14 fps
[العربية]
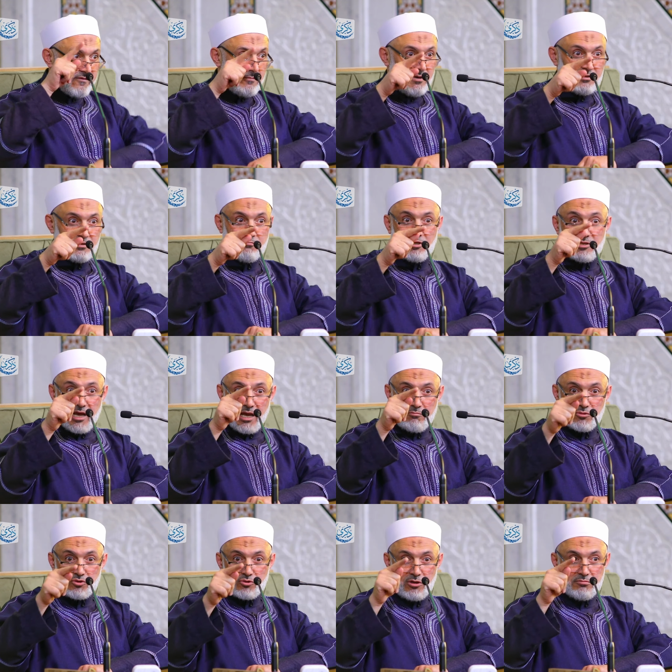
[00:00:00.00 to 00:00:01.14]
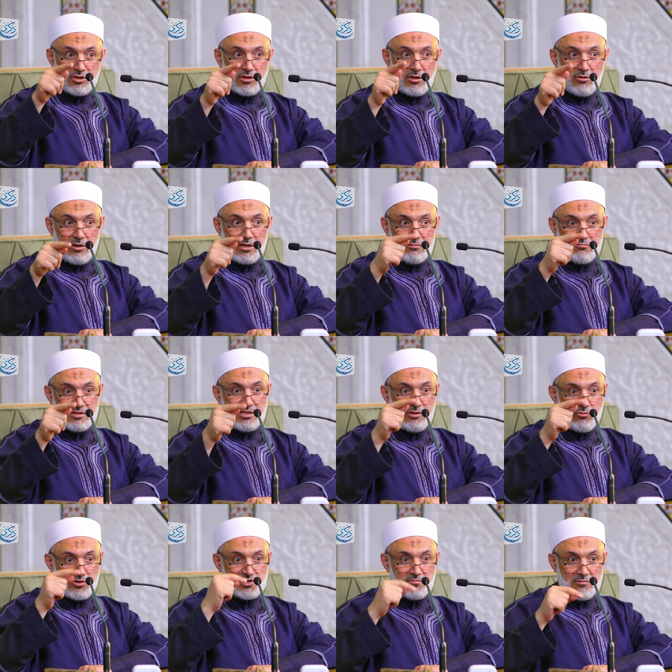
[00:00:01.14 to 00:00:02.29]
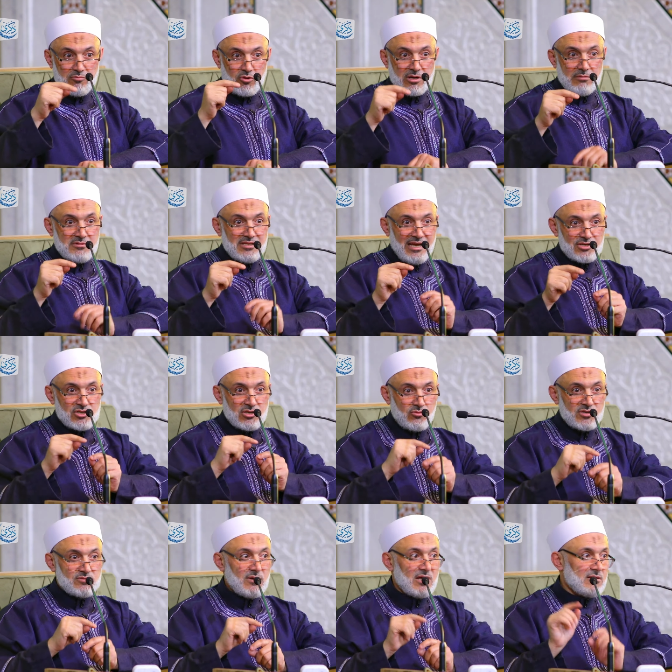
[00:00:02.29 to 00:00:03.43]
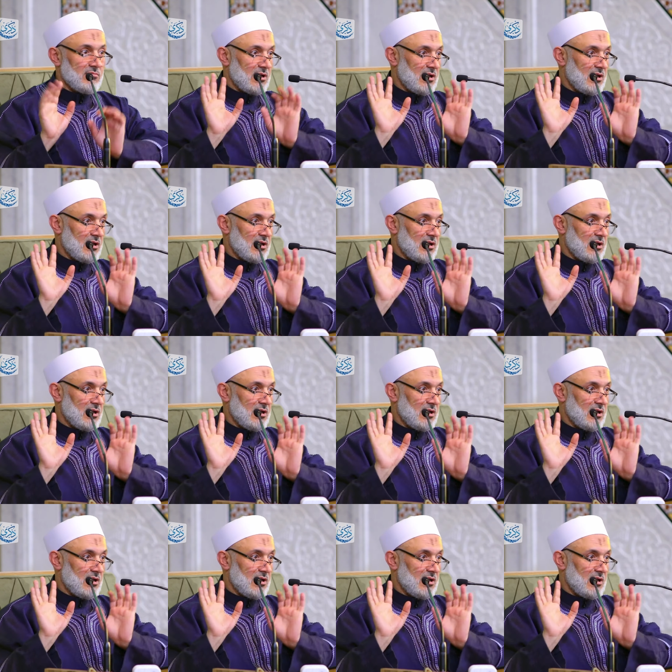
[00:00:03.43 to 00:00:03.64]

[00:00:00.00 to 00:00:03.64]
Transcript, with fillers: في بعض المطاعم بتروح بتقول له انا بدي وجبه بكره بدي عشر وجبات